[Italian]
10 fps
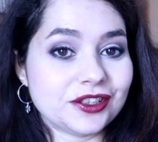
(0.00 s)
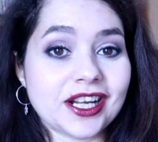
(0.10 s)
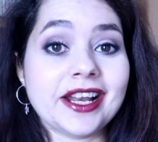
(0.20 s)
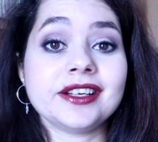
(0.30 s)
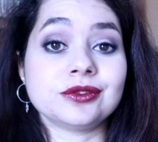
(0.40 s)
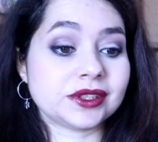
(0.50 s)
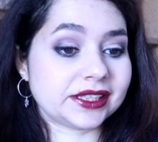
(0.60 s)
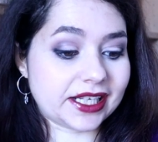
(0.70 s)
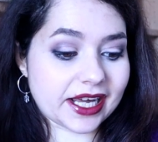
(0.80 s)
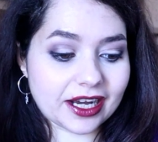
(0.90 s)
cioè lei non
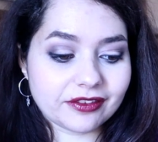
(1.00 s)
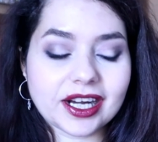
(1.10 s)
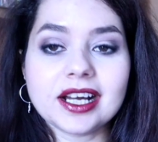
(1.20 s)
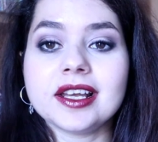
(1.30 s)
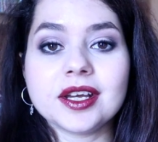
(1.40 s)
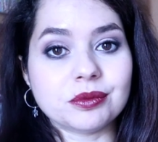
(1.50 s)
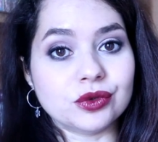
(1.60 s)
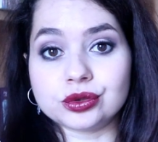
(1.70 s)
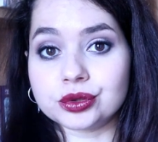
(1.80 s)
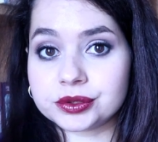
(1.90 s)
si lava
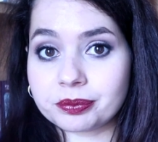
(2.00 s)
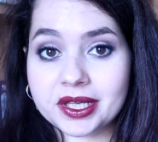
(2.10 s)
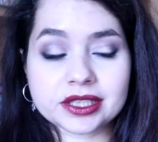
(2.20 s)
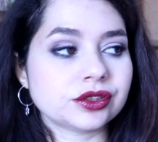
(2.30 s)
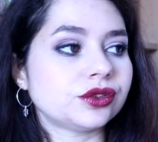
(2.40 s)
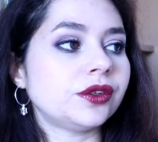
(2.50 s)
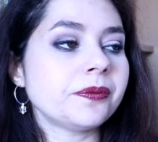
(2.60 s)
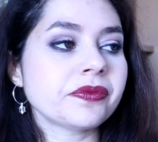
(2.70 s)
molto spesso,